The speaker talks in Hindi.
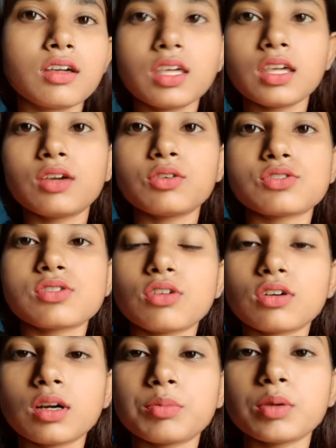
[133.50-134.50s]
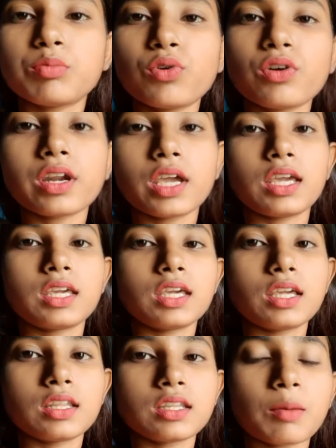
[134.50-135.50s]
कि कुछ लोग अभी बोल रहे हैं
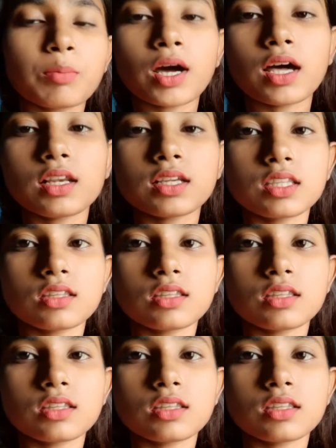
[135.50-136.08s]
कि नेपाल